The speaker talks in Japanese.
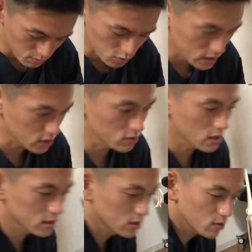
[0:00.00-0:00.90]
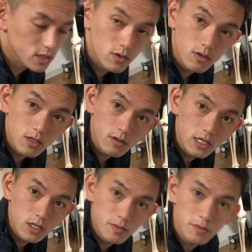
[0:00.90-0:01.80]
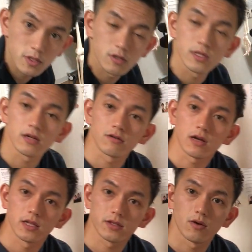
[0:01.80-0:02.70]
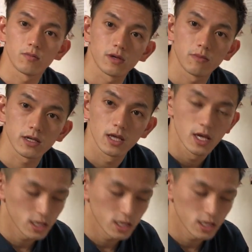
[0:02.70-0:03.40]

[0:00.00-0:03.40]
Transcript: 母子球だったりとか小胸筋の部分緩んでくるかなと思います。